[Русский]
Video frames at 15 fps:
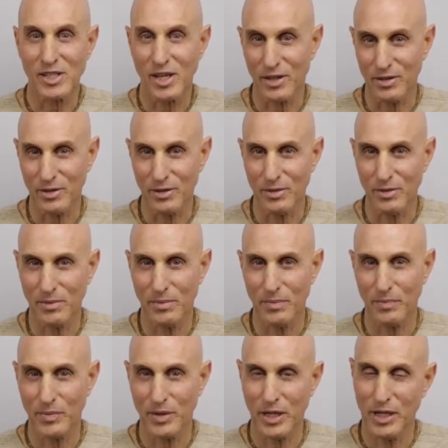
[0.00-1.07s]
Этот
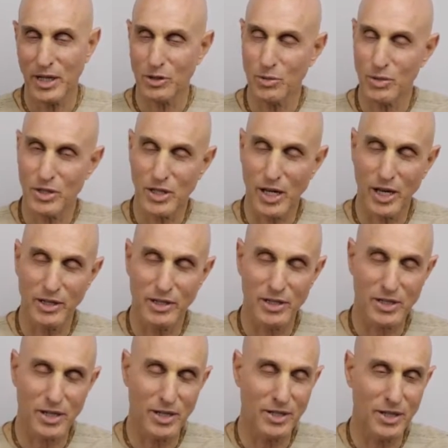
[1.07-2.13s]
враг действует из-под
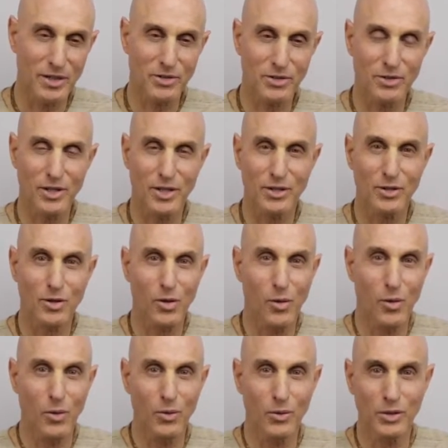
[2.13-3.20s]
тишка и очень
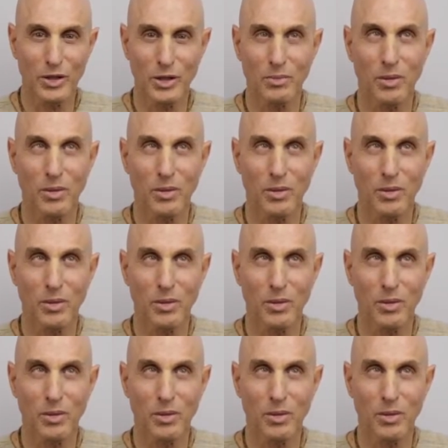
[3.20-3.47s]
тонко.